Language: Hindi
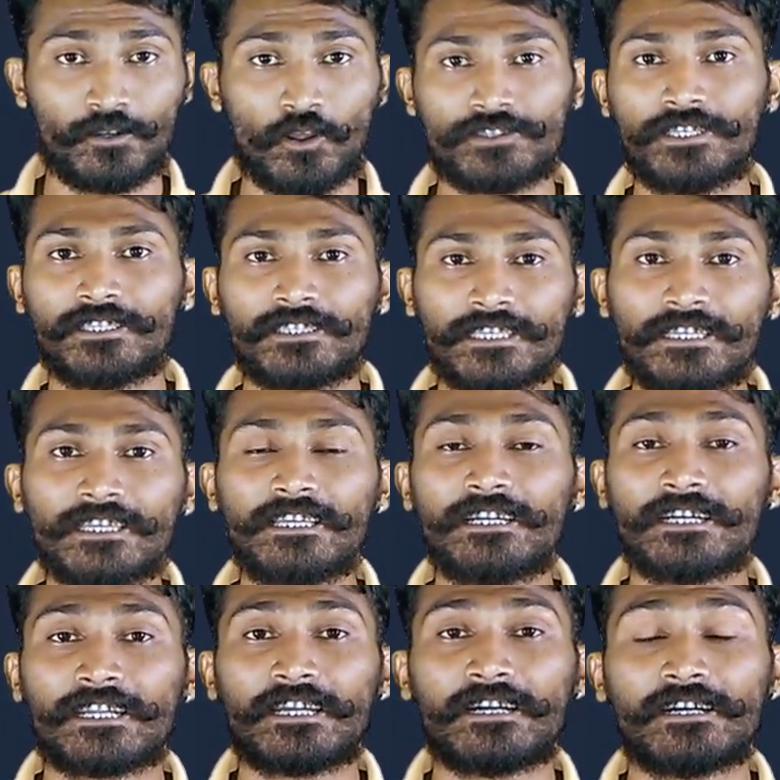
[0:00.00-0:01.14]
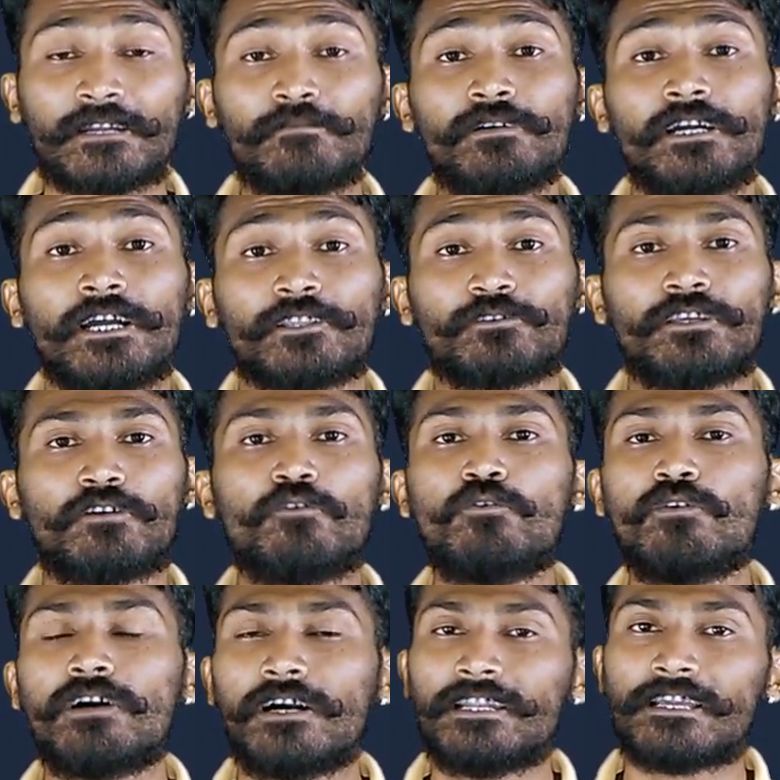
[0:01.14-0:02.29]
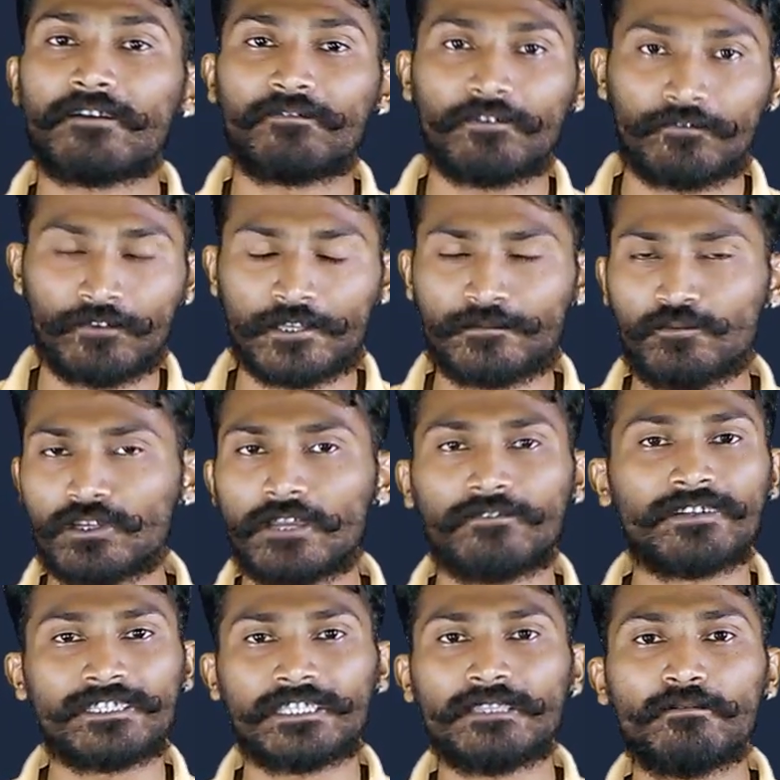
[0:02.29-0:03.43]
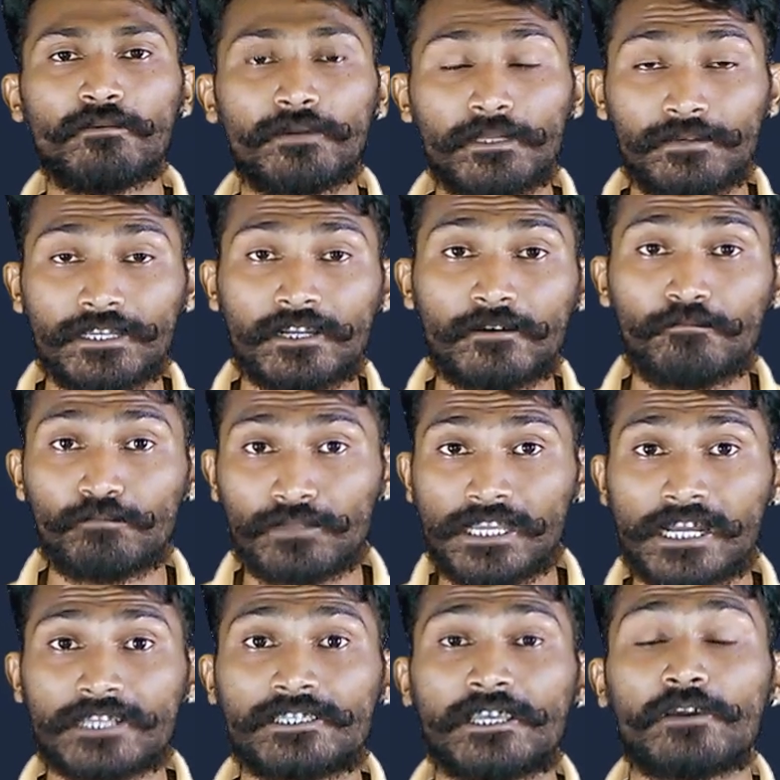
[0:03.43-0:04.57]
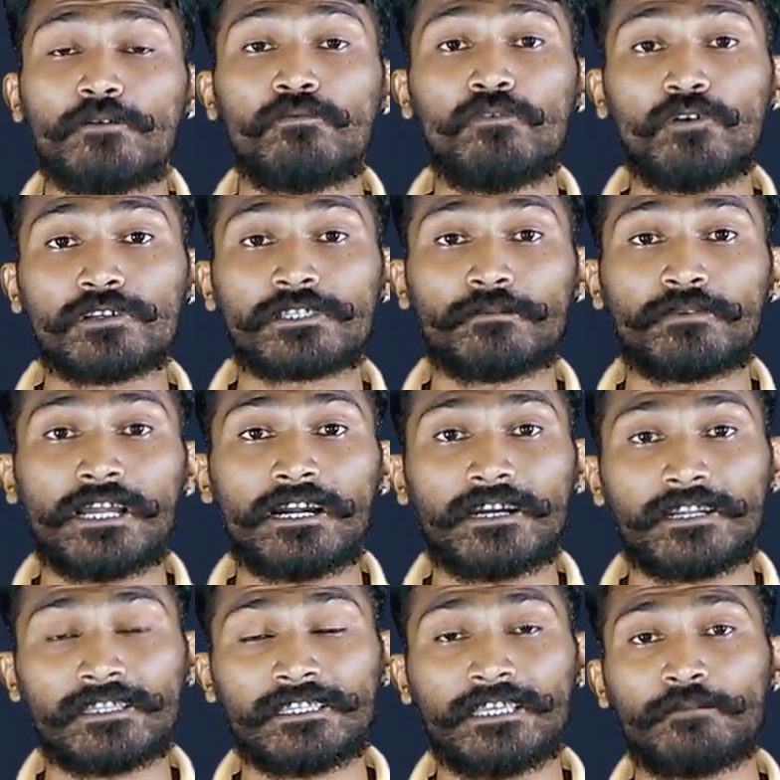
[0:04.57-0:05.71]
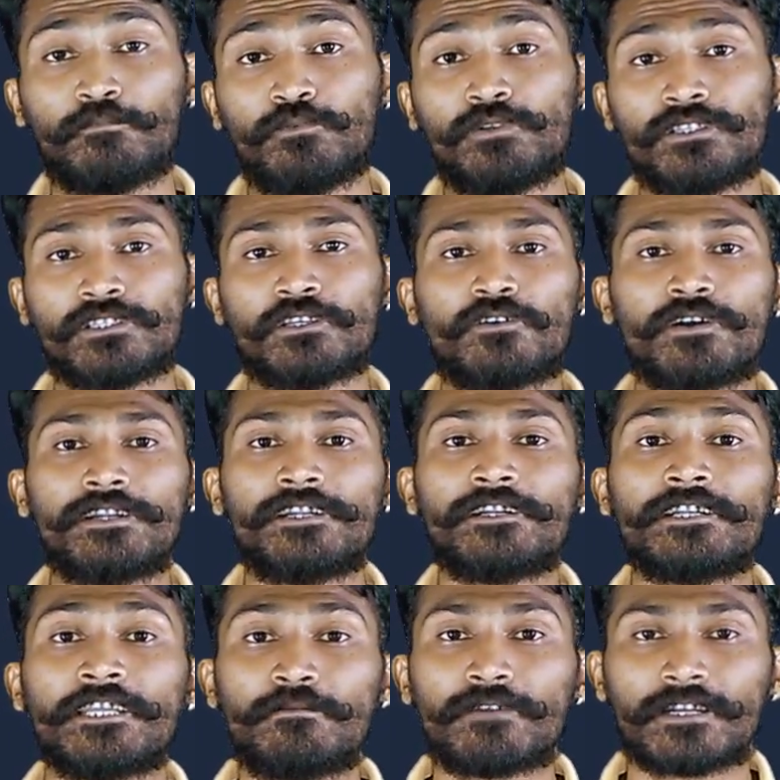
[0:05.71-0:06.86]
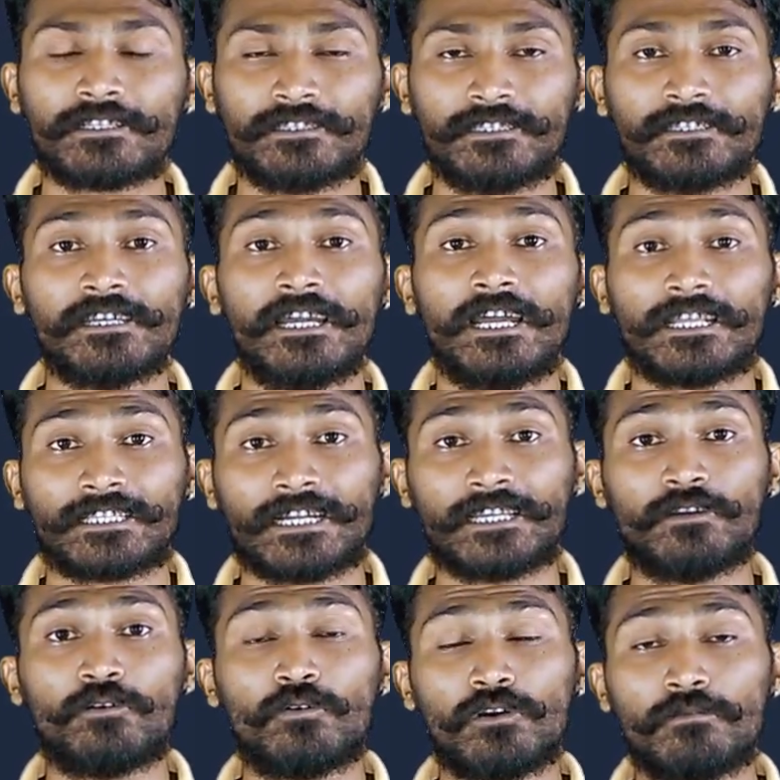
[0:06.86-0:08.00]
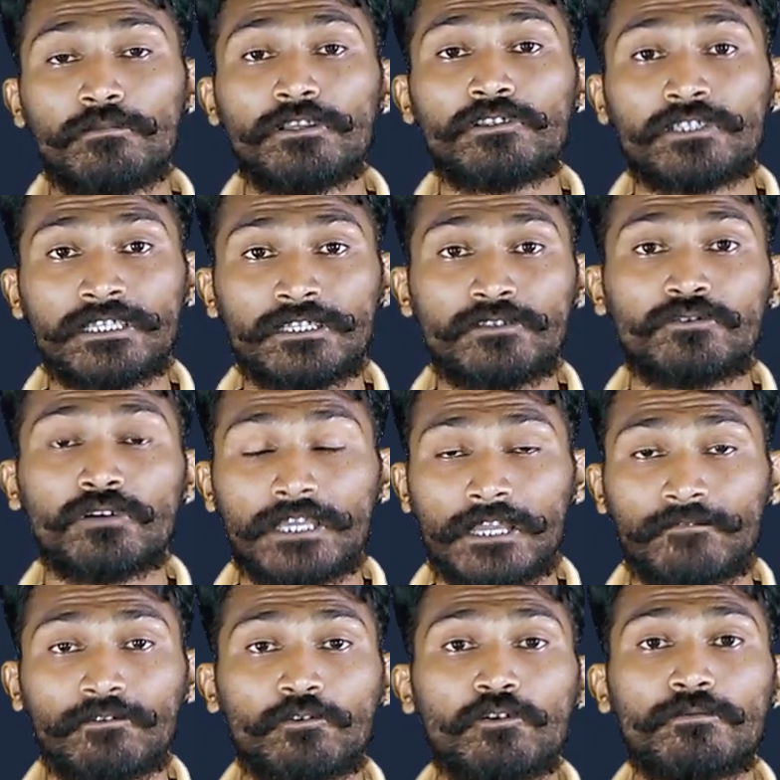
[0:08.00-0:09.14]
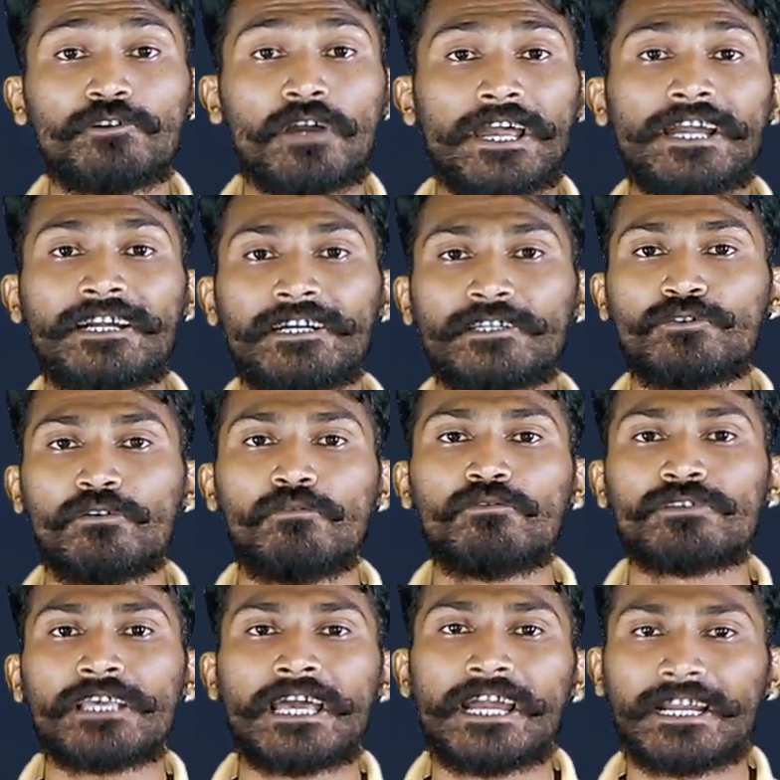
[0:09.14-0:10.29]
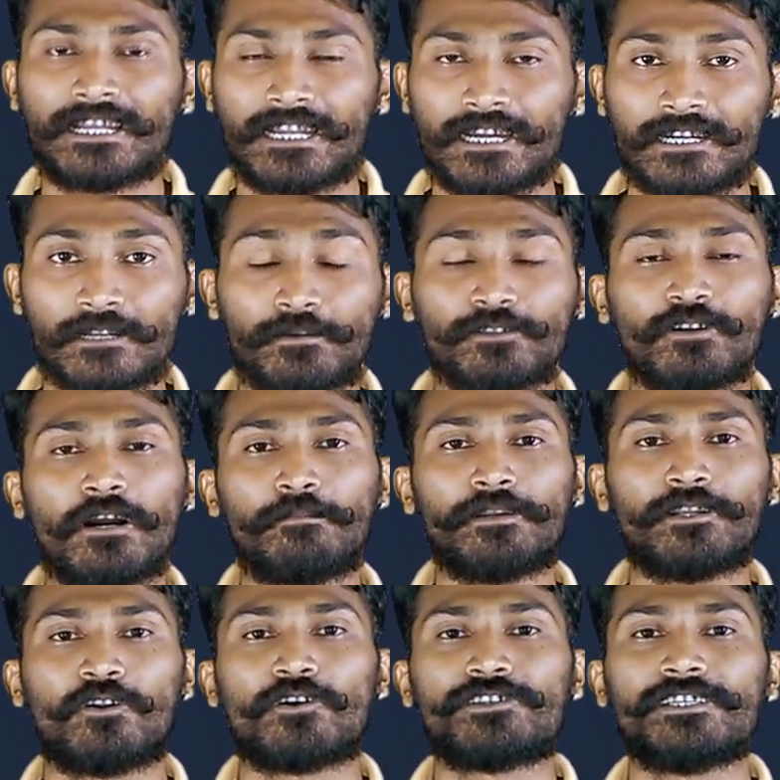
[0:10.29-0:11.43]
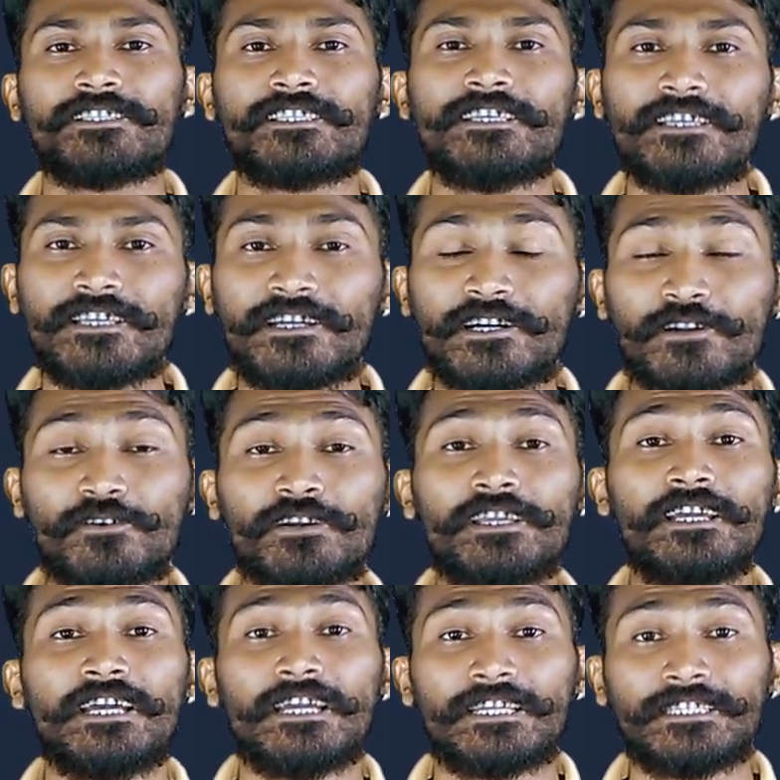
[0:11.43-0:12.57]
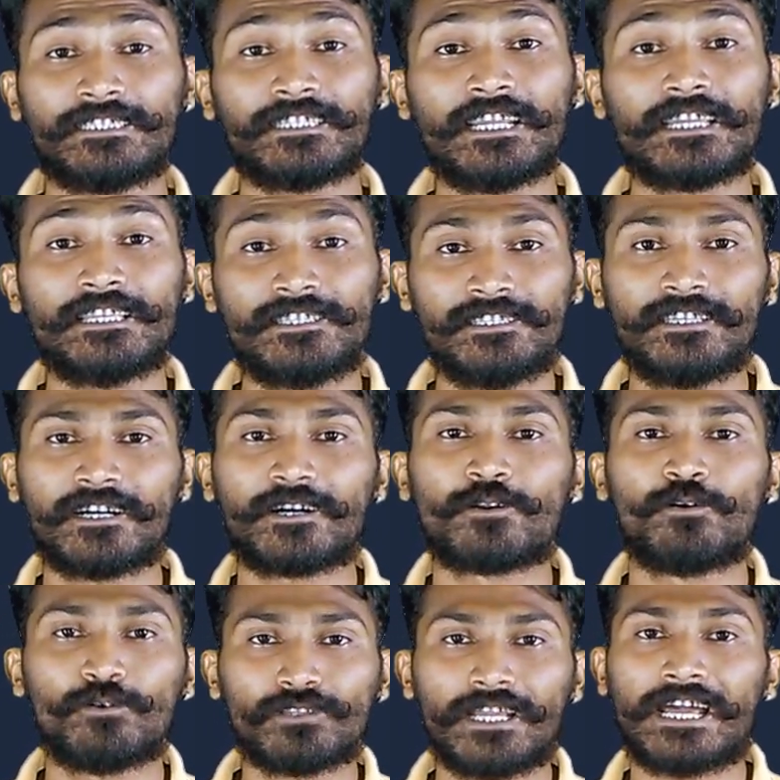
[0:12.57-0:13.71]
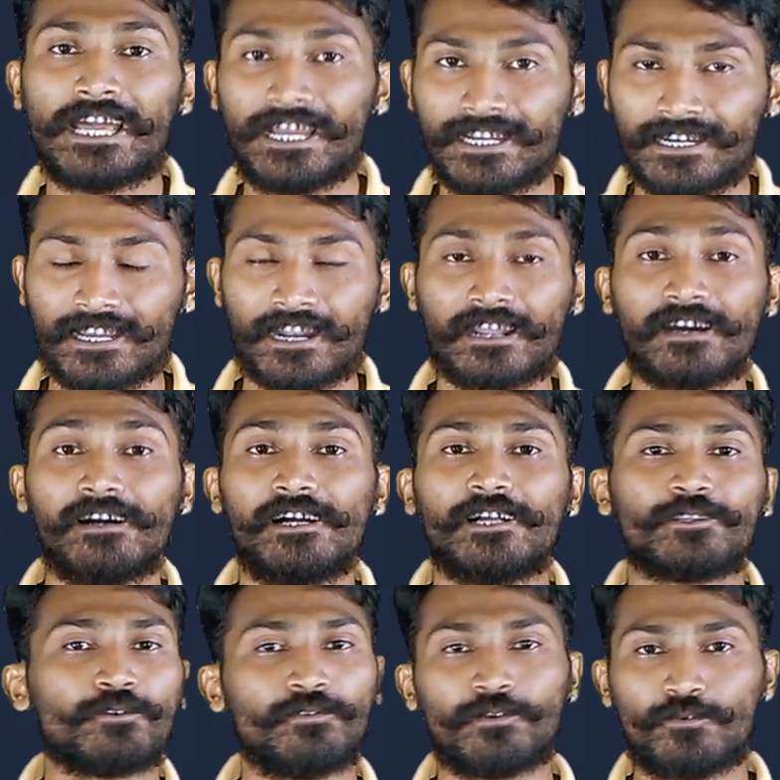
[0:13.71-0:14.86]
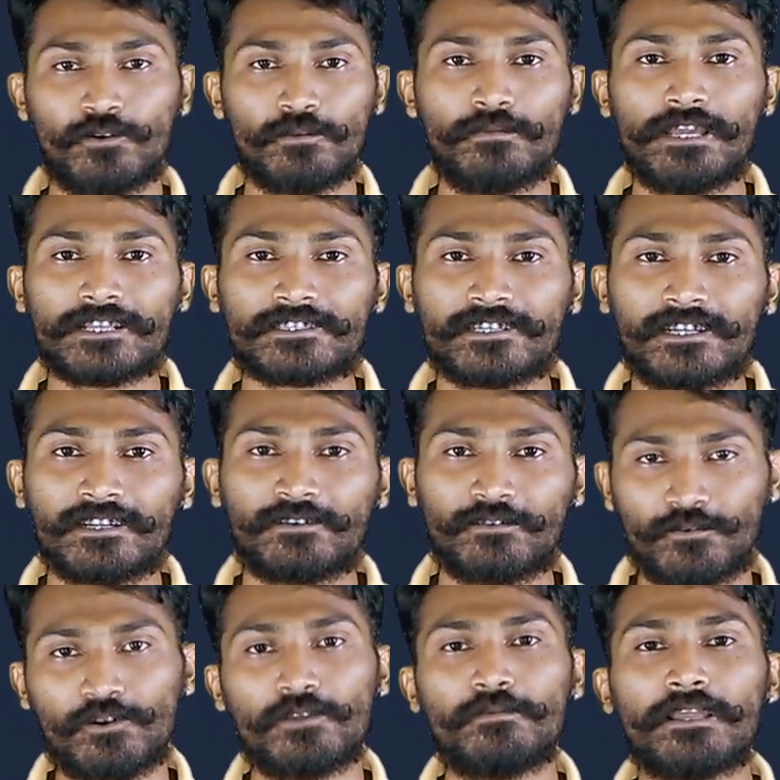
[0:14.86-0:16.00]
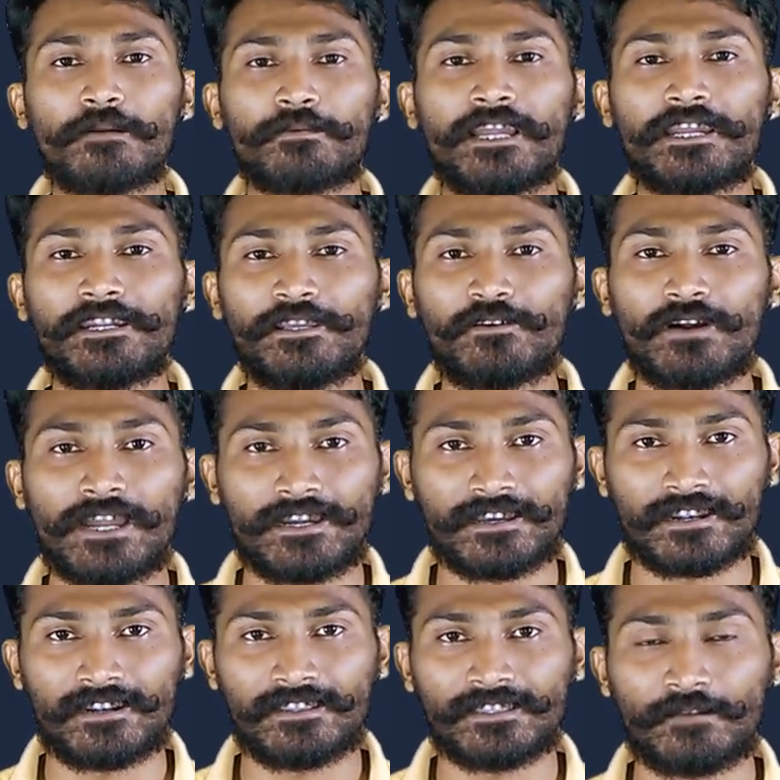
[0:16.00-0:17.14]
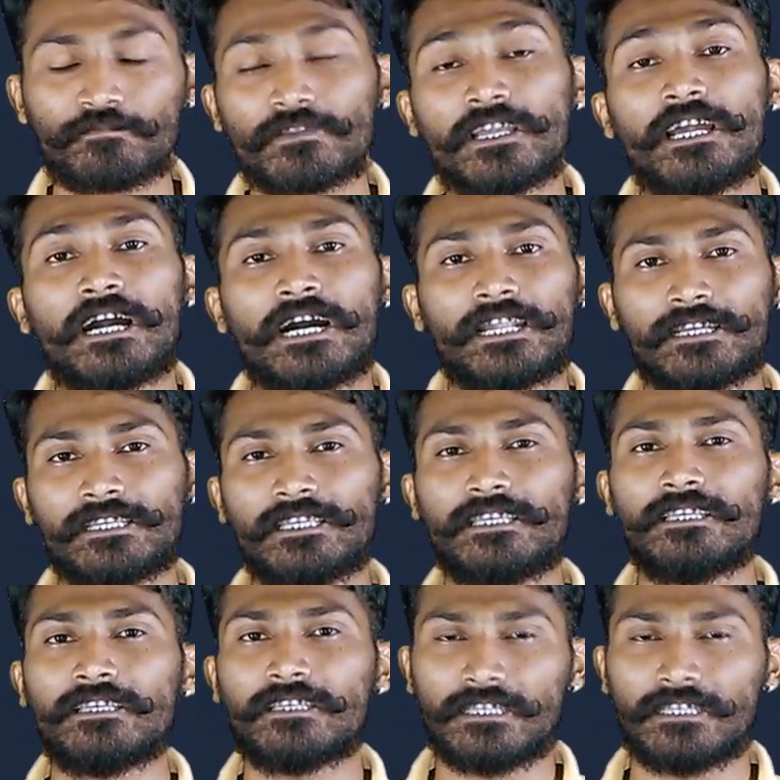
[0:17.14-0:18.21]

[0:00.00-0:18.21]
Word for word: लॉजिक थिंकिंग करें अगर हम तो ये गूगल या फिर फेसबुक या फिर जितनी भी बड़ी बड़ी कंपनियाज हैं वो सब क्या करती है एक पूरी सिक्योरिटी टीम रखती है ताकि कोई भी चीज़ जो है या फिर कोई भी जो हैकर जो है उसे हैक ना कर पाए तो आप एक लॉजिक थिंकिंग करो कि इतना ईजी अगर होता हैक करना तो फिर कोई भी आजकल कोई भी आपकी आईडी को हैक कर लेता हालांकि